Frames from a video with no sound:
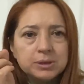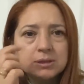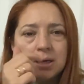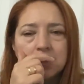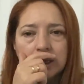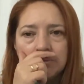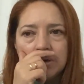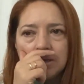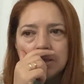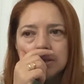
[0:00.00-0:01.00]
Bir tane
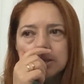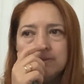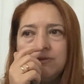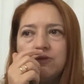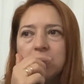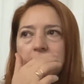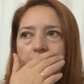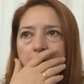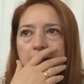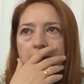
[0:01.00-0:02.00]
ekmek aldım
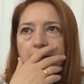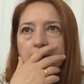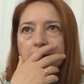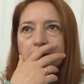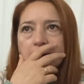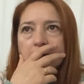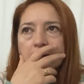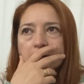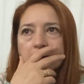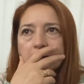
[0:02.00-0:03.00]
ve
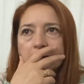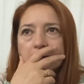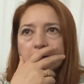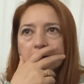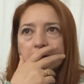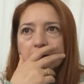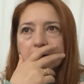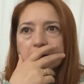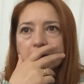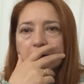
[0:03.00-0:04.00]
e,
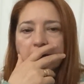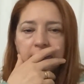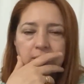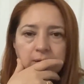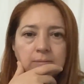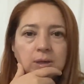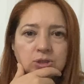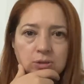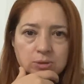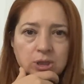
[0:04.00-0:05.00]
evet
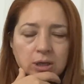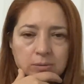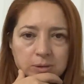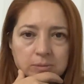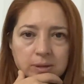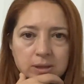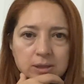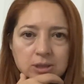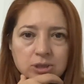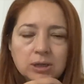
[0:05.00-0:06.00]
başka bir şey almadım
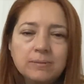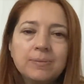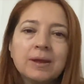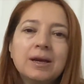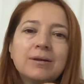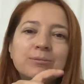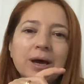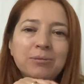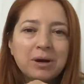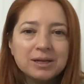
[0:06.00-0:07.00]
arkadaşlar.
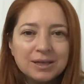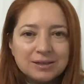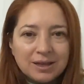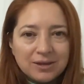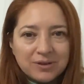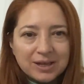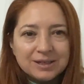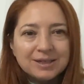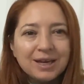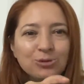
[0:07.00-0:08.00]
Ben marketten eve
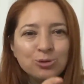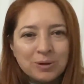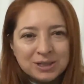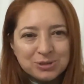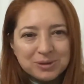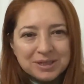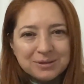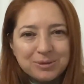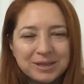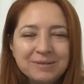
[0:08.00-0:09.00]
gelirken Dumancım
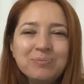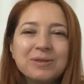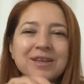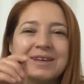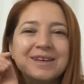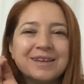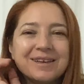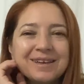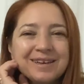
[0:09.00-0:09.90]
aradı benim. E,